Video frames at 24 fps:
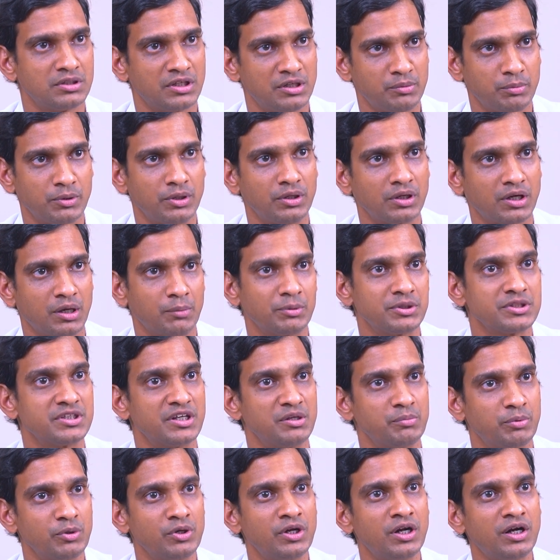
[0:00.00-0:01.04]
చనిపోయిన కాబట్టి
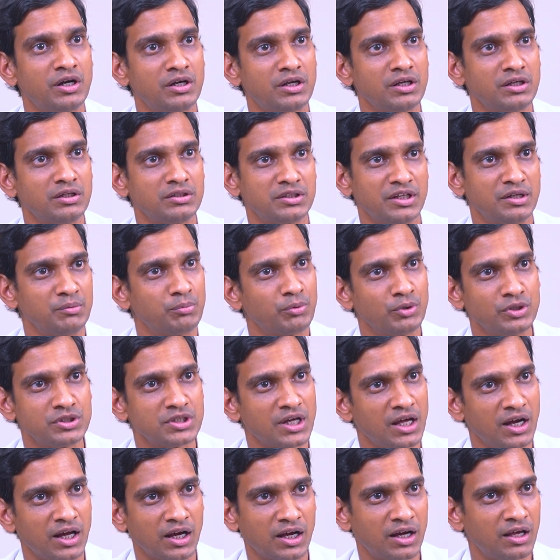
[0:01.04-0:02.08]
చనిపోయినా అంటే చనిపోయి
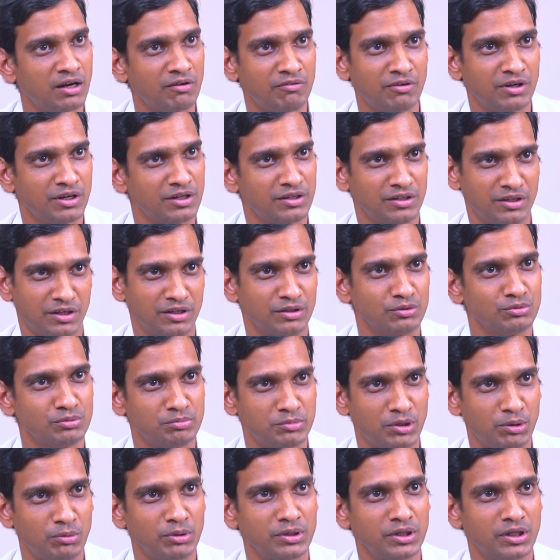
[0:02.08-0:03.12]
చాలా కాలం అయింది
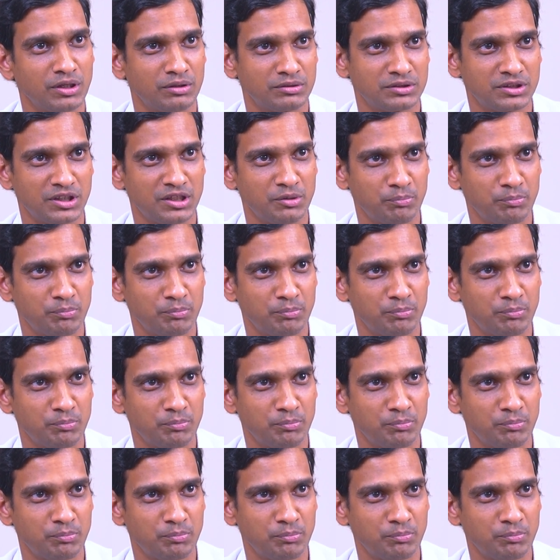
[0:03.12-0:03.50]
కాదు ఇంకా